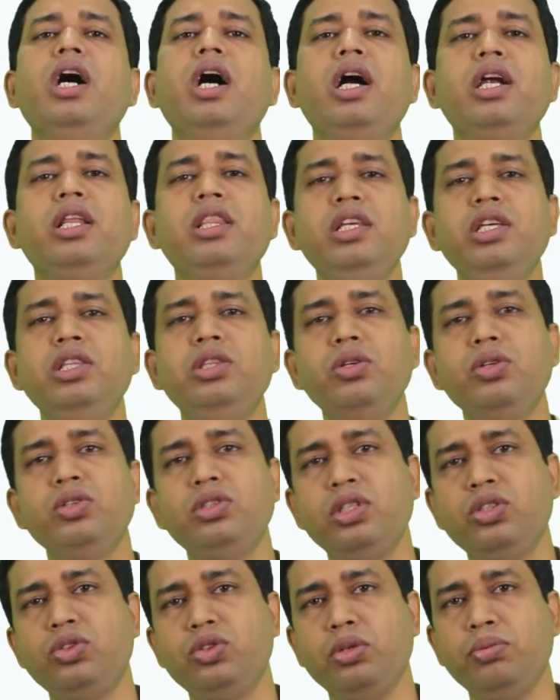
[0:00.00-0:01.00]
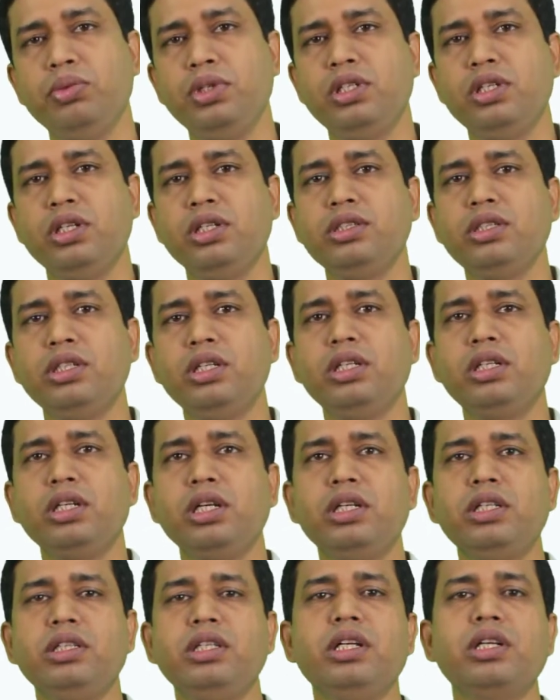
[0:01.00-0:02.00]
আর দ্বিতীয় যে ছবিটা আছে
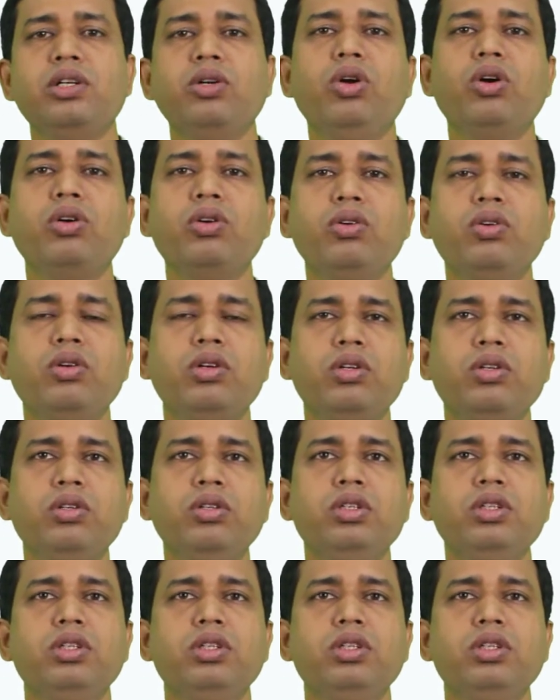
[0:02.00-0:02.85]
এখানে দেখ লক্ষ্য করো